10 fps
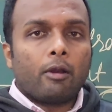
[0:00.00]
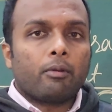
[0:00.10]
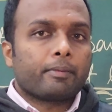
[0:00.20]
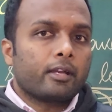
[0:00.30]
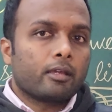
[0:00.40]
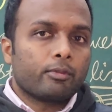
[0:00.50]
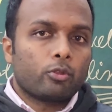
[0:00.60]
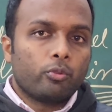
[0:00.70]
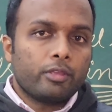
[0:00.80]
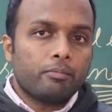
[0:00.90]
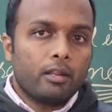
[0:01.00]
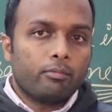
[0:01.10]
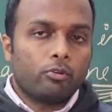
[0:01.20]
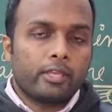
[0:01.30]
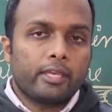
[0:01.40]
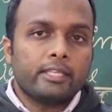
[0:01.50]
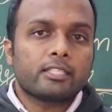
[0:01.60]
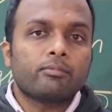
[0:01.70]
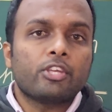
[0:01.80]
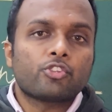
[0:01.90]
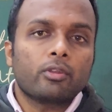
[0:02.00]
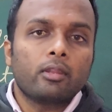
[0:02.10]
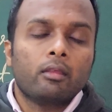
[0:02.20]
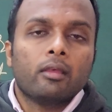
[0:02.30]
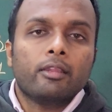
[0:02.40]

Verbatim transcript: अब आपके घर में ग्लोइंग बल्ब हो गया ये सब नेचुरल